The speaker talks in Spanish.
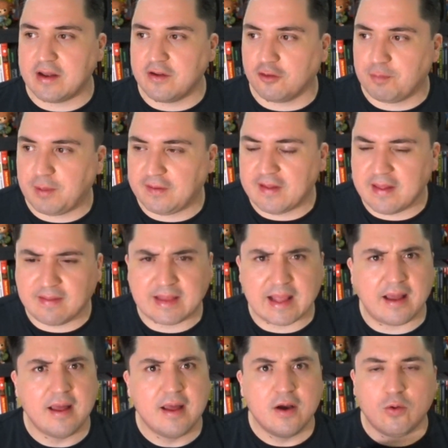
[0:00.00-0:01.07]
que nos
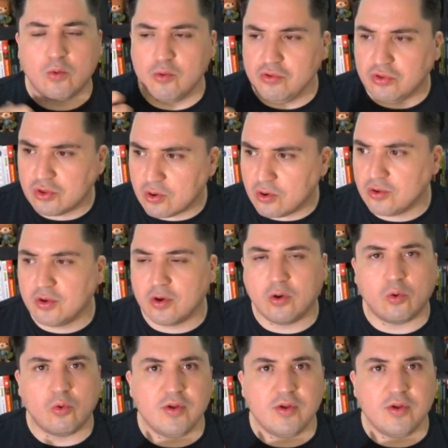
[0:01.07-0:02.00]
presenta un tono,